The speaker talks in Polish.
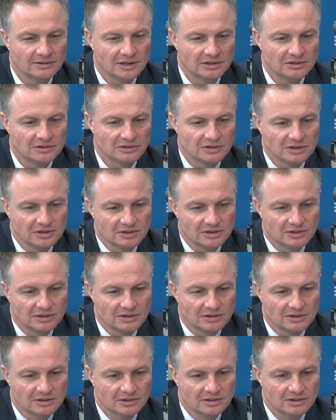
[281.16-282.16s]
na drogi
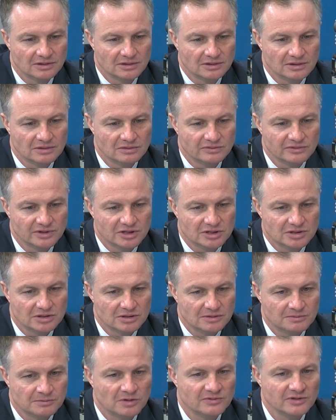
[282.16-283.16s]

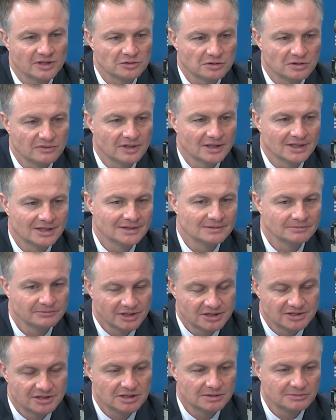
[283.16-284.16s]
również powiatowe, ale
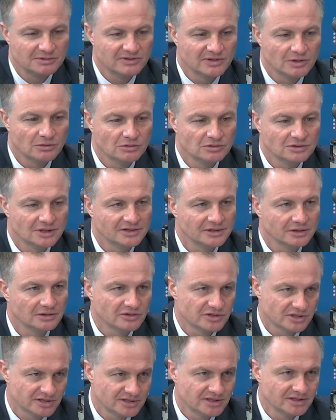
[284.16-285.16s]
między innymi Wełku,
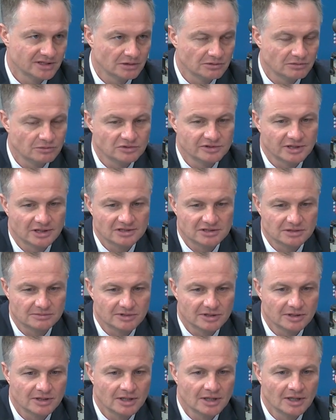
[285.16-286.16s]
dlatego że Zitełku tak
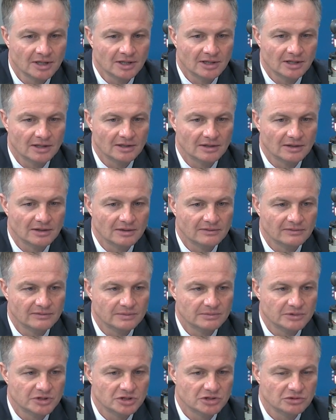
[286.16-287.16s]
sobie
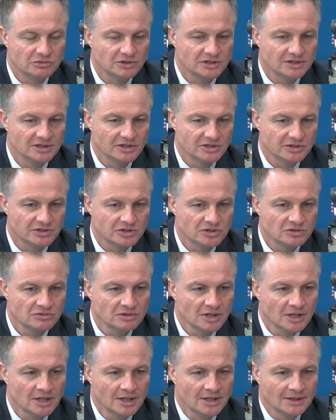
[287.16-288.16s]
wymyślił i
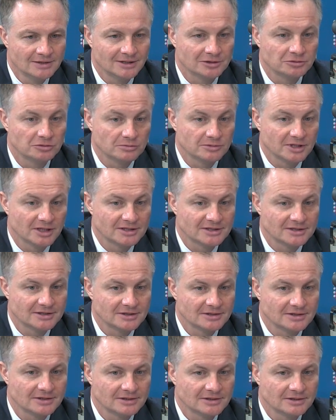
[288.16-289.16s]
zażyczył.
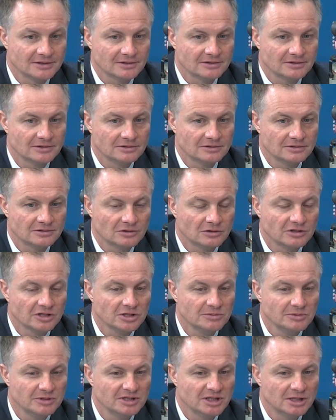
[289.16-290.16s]
Natomiast
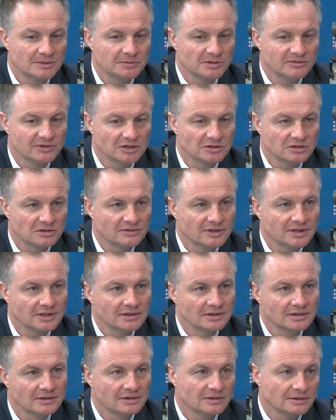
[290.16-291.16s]
drogi gminne i
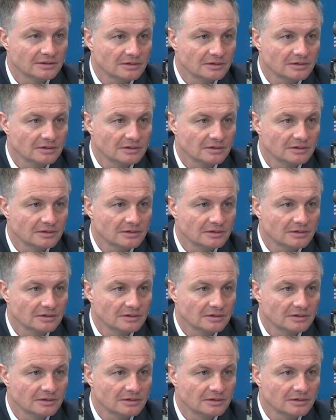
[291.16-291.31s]
powiatowe,